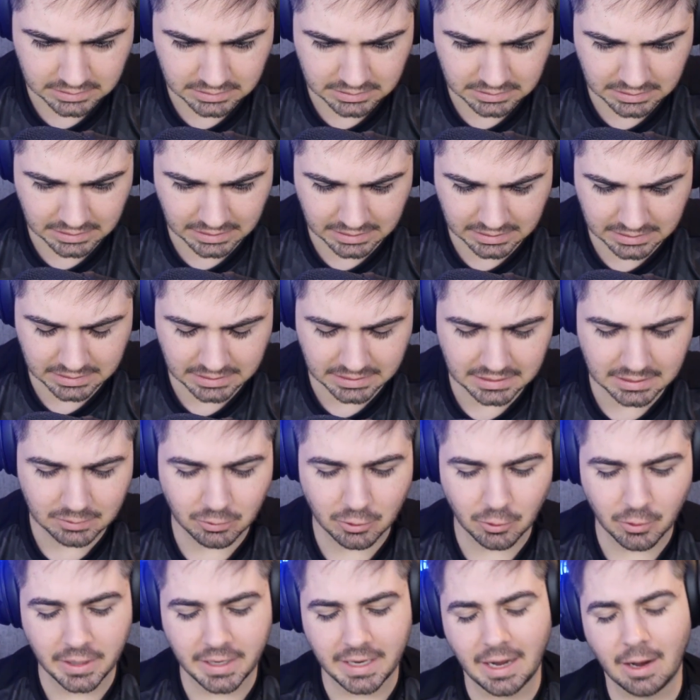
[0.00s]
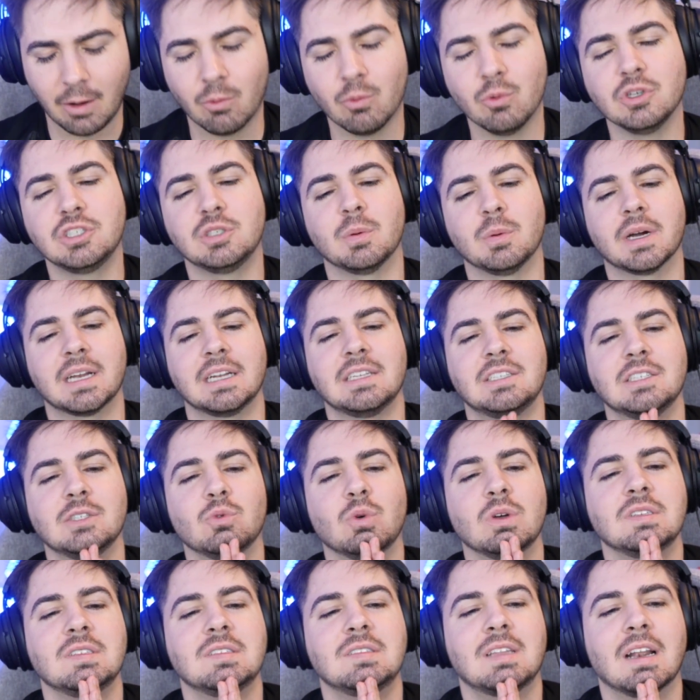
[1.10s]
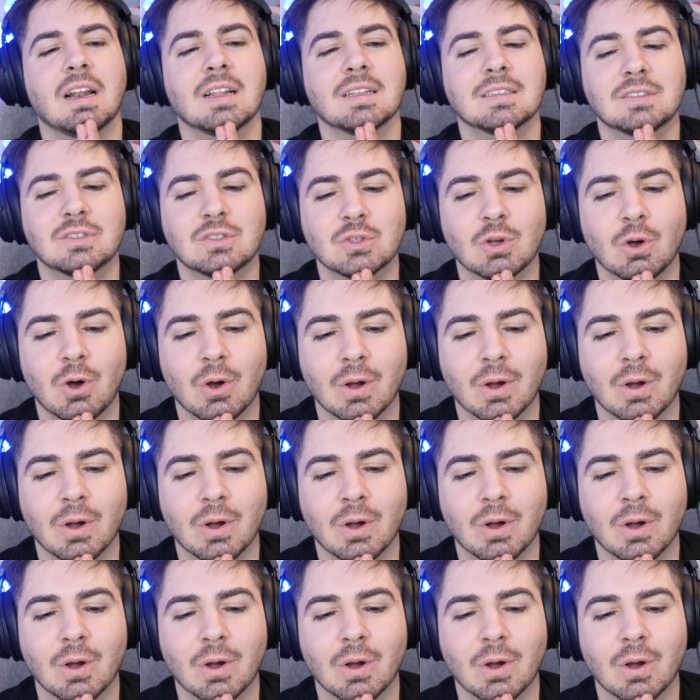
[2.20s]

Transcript: Ah não, eu errei a última, garanti duas estrelas só,